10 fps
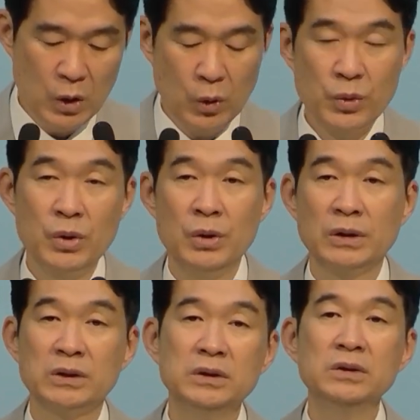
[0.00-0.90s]

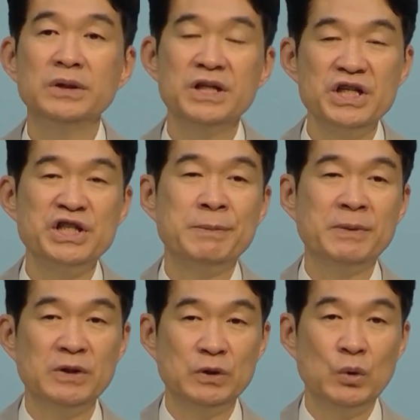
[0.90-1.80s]
오늘 그
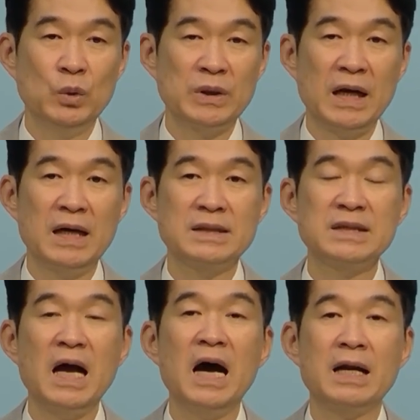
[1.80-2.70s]
이집트로다가
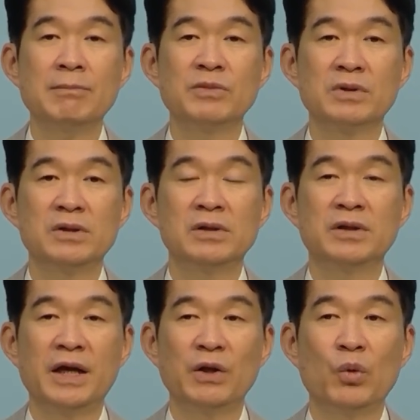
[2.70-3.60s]
사람들을
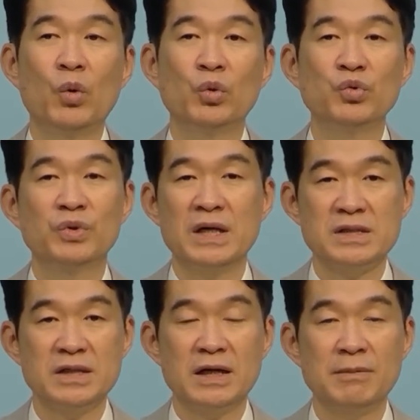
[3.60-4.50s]
데리고 유다
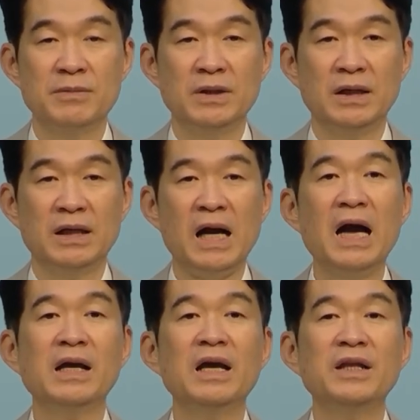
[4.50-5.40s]
사람들이
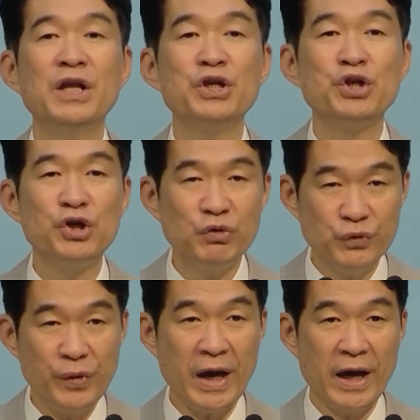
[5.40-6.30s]
가게 된
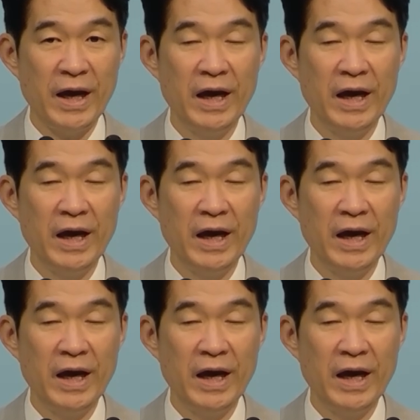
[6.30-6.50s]
이후에